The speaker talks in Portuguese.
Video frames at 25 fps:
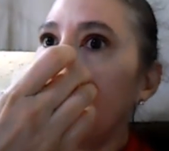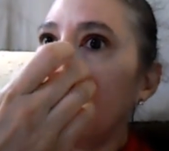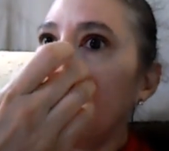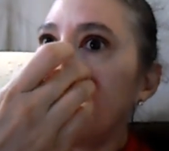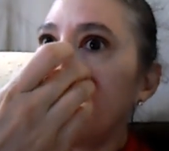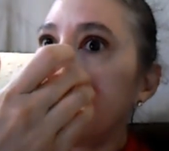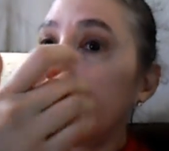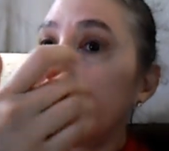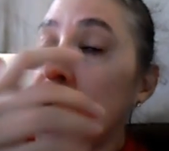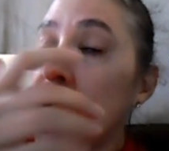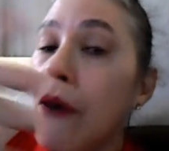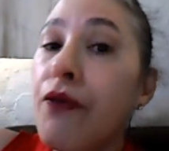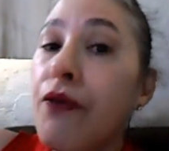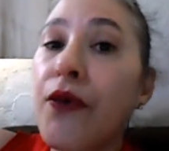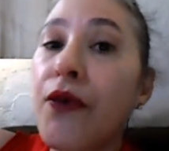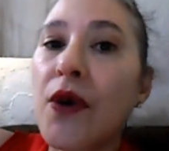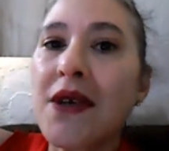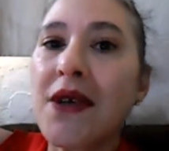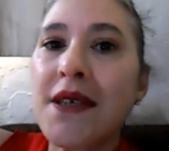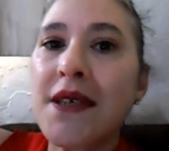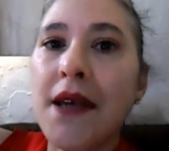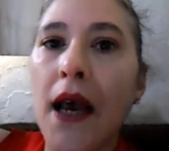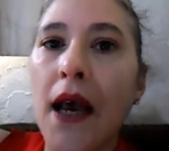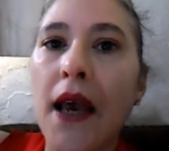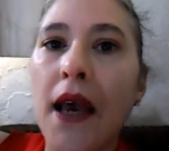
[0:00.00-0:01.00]
E se eu for
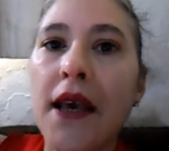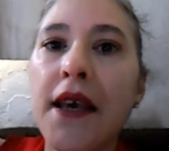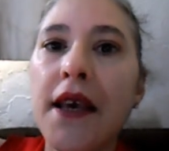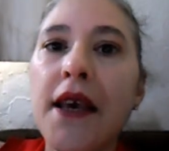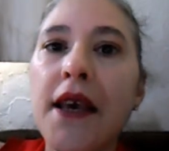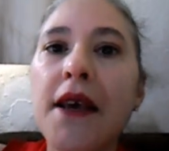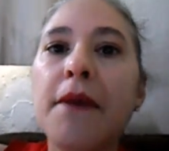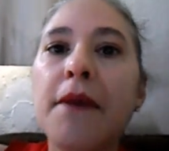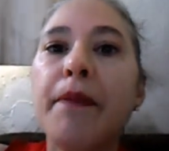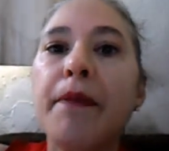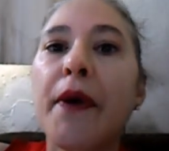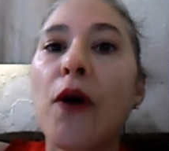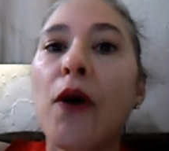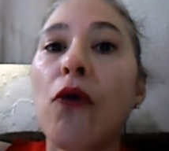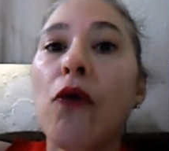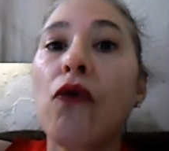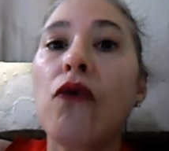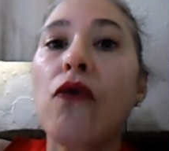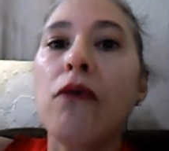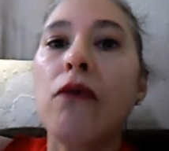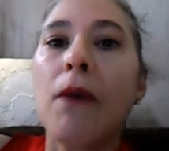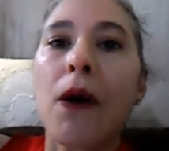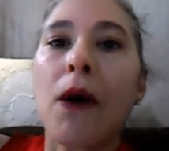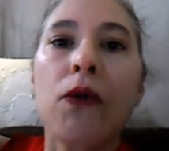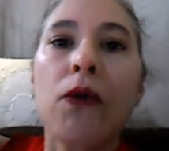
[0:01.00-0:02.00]
sair para
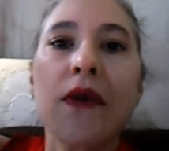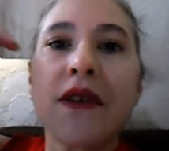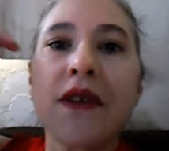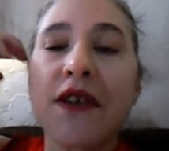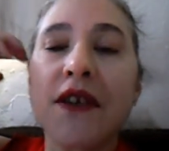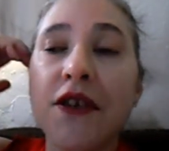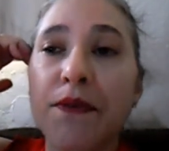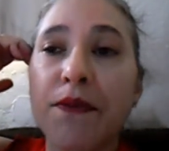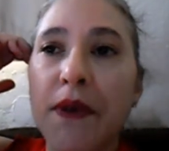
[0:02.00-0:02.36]
alguma coisa